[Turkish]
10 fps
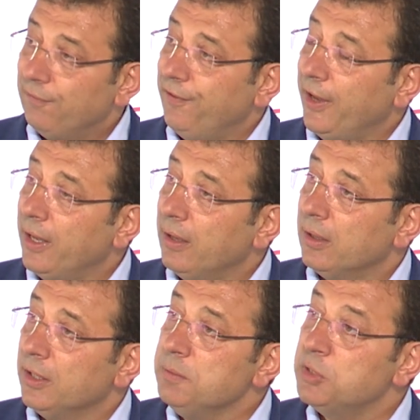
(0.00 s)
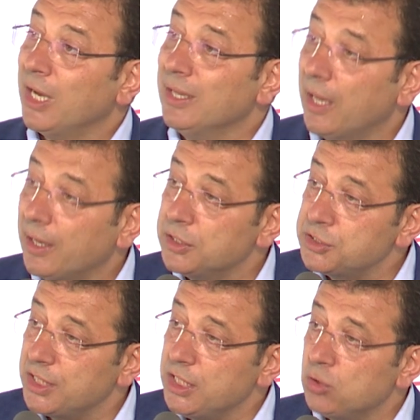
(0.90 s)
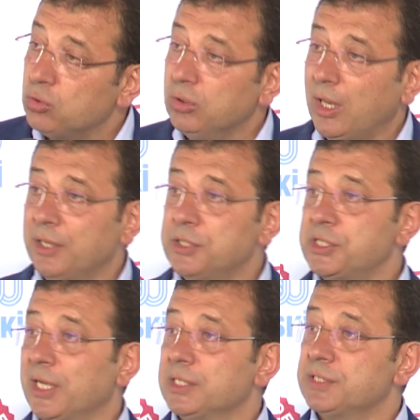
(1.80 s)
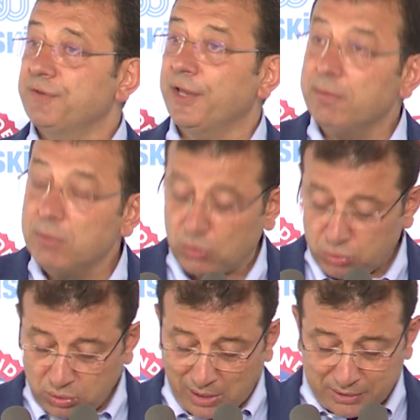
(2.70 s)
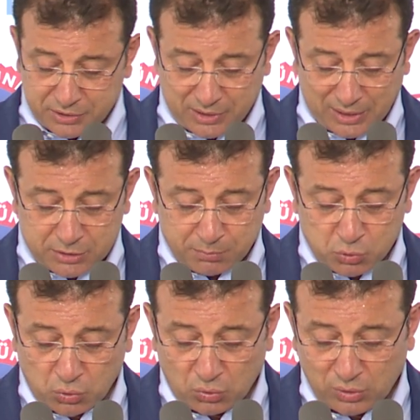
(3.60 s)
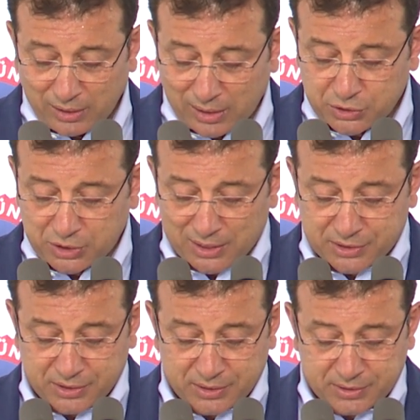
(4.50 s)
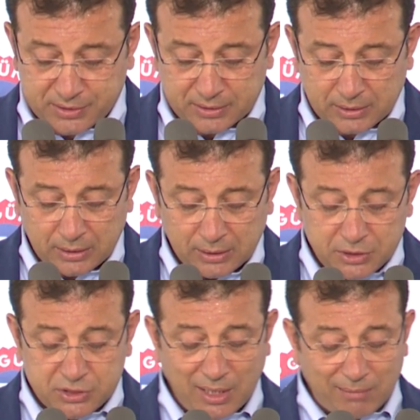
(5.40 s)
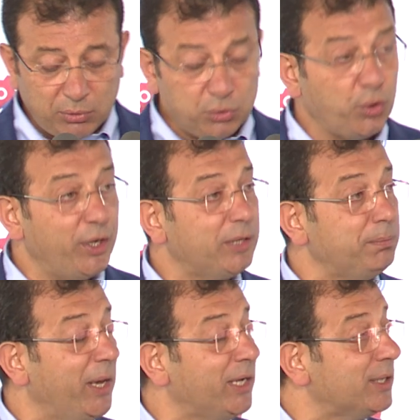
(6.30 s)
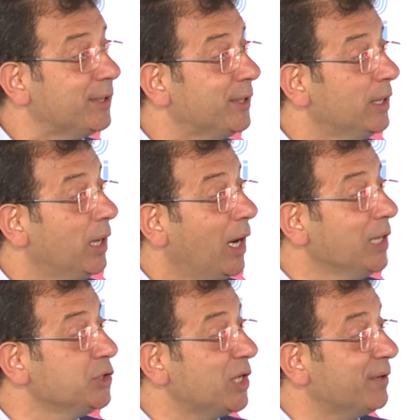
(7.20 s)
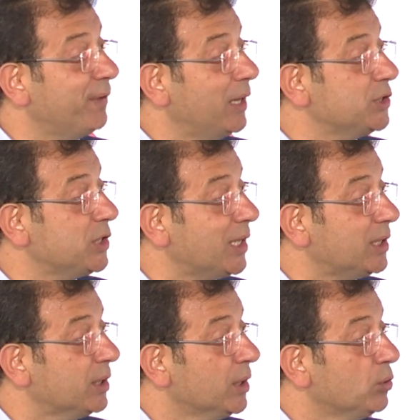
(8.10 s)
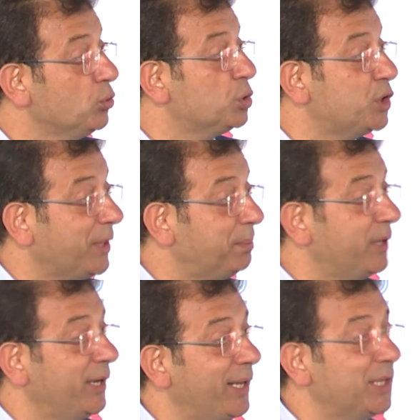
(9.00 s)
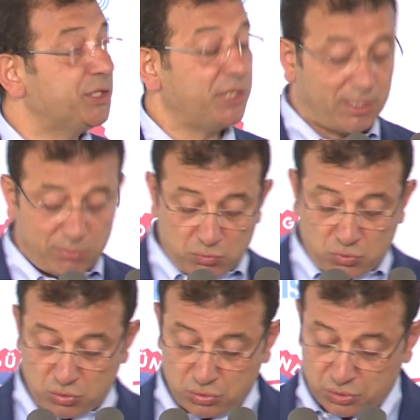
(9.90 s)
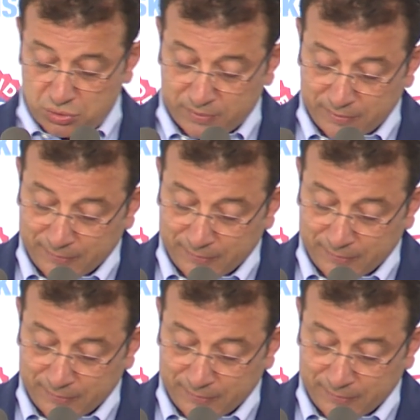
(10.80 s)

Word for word: ve imkanlarınızı iyi kullanırsanız, verimli kullanırsanız bu sorunları aşarsınız. İstanbul'u yönetmek ancak ve ancak yüksek bir enerjiyle mümkündür.